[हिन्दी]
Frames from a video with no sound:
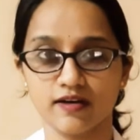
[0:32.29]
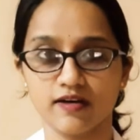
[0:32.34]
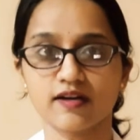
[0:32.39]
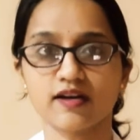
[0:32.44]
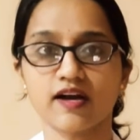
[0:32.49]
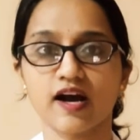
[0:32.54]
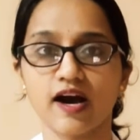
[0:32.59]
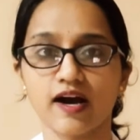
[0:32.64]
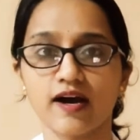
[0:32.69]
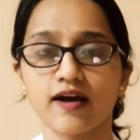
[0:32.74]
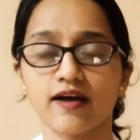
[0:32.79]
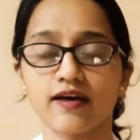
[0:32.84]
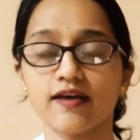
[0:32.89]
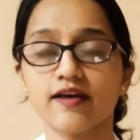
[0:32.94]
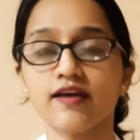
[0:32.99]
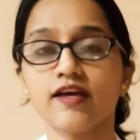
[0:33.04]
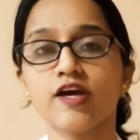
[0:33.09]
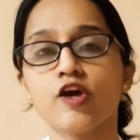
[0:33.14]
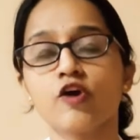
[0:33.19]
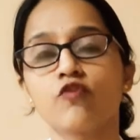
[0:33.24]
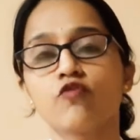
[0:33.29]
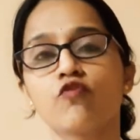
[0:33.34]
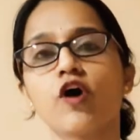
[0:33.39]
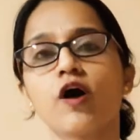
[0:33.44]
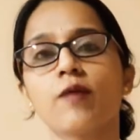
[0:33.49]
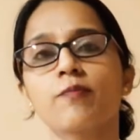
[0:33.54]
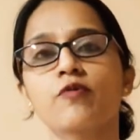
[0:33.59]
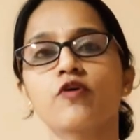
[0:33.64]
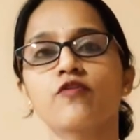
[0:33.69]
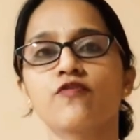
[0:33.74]
कहा है वो
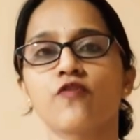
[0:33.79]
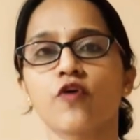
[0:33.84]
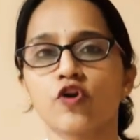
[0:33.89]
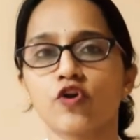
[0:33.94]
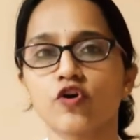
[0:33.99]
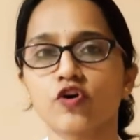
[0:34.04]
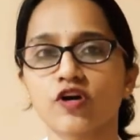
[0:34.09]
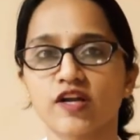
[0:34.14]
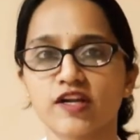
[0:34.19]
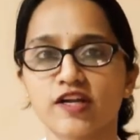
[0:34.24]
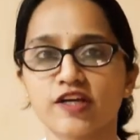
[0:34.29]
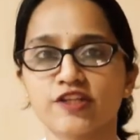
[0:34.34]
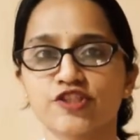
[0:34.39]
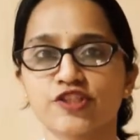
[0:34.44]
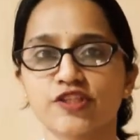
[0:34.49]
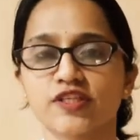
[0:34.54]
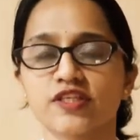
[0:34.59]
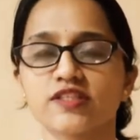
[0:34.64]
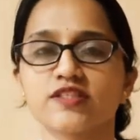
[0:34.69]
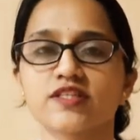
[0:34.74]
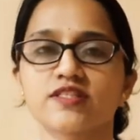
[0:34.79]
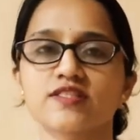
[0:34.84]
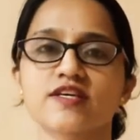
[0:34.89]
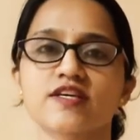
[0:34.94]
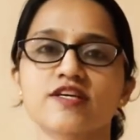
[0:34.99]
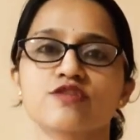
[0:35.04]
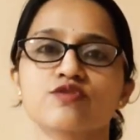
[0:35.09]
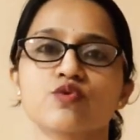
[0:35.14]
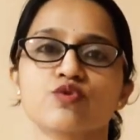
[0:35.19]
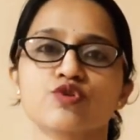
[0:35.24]
आपको फॉलो करना चाहिए जैसे
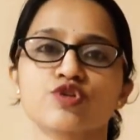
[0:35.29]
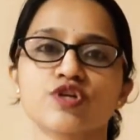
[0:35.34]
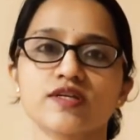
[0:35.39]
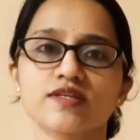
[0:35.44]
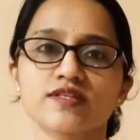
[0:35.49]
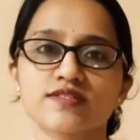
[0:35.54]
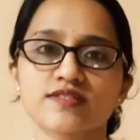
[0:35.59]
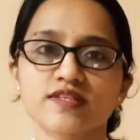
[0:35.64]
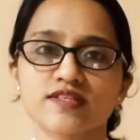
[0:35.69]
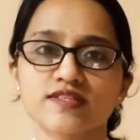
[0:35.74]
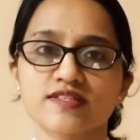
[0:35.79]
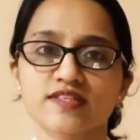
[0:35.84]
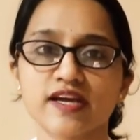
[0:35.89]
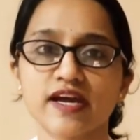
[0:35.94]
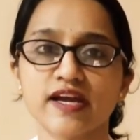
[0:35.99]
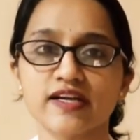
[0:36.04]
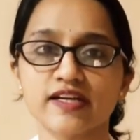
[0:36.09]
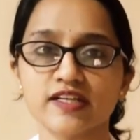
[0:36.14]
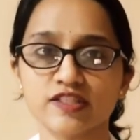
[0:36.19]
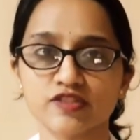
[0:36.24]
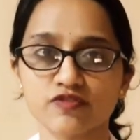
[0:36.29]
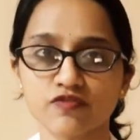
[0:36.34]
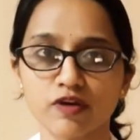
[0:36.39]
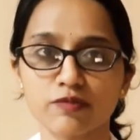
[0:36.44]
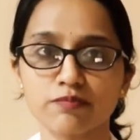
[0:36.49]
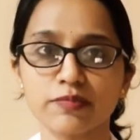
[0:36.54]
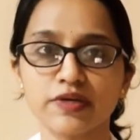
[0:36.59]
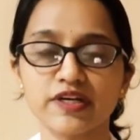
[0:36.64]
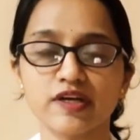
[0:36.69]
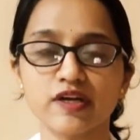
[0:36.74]
कि सोशल डिस्टेंसिंग एटलीस्ट वन
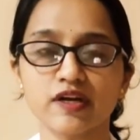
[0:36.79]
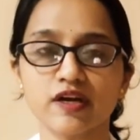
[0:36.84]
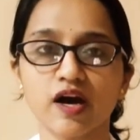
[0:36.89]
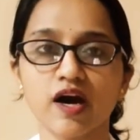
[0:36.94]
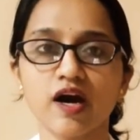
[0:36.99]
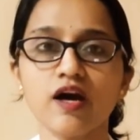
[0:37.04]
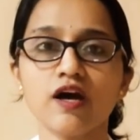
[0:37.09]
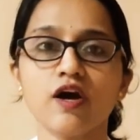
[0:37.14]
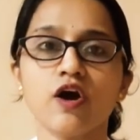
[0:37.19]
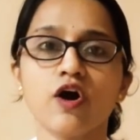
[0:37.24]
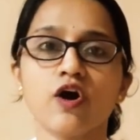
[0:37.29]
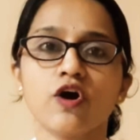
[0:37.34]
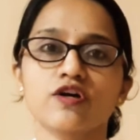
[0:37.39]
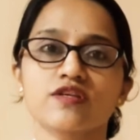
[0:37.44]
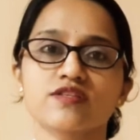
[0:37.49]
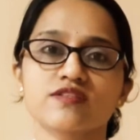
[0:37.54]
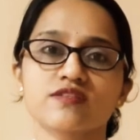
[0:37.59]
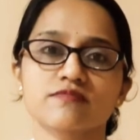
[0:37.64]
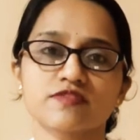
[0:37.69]
मीटर का और